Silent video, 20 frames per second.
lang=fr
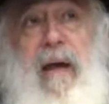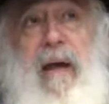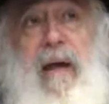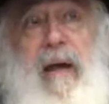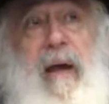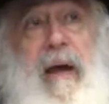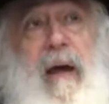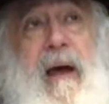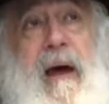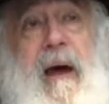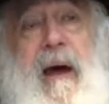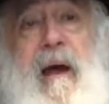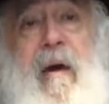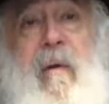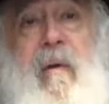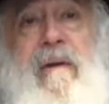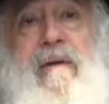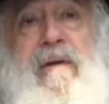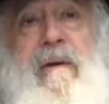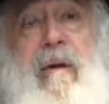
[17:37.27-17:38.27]
Eh, à
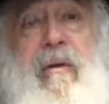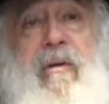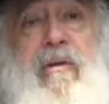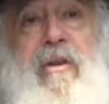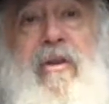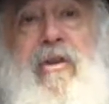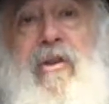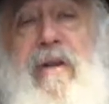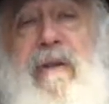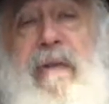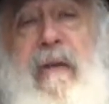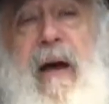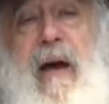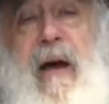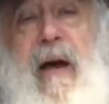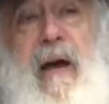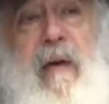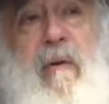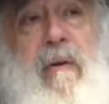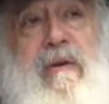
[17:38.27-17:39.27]
quoi sert une yeshiva
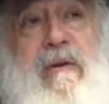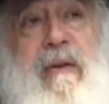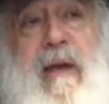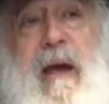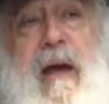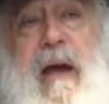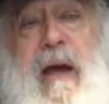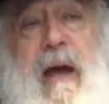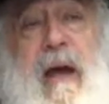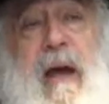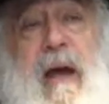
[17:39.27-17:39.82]
À quoi sert